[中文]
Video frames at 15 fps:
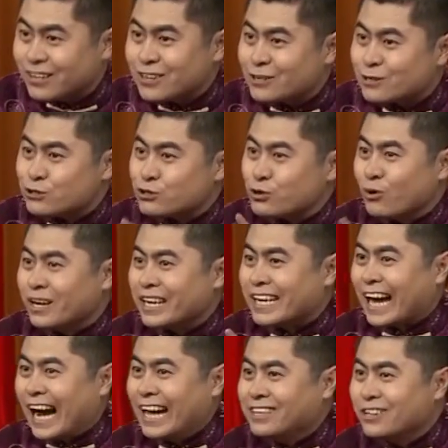送礼
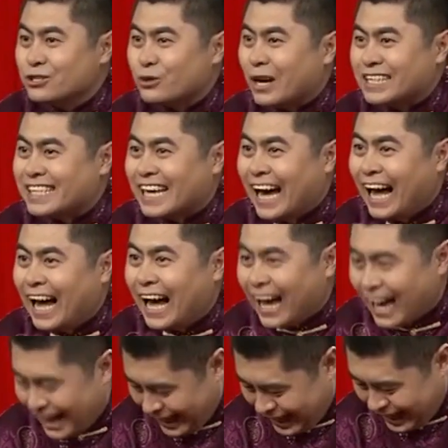还能赚钱，
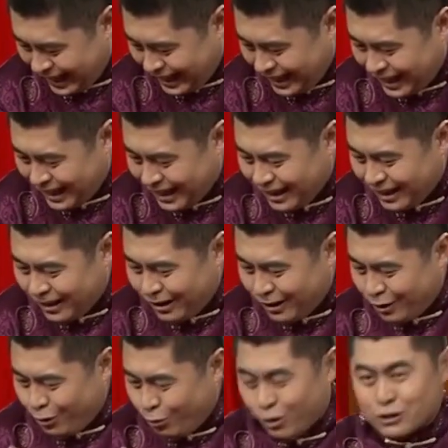
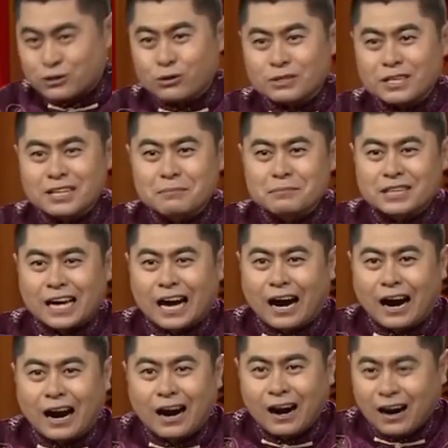我送的那么点
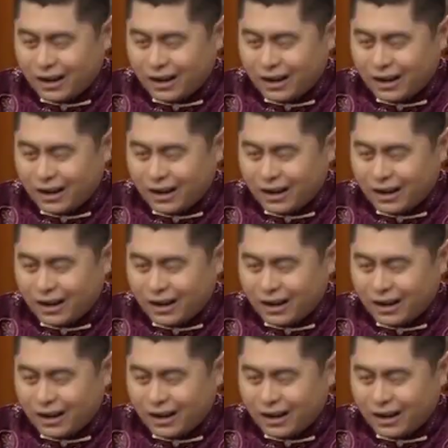儿，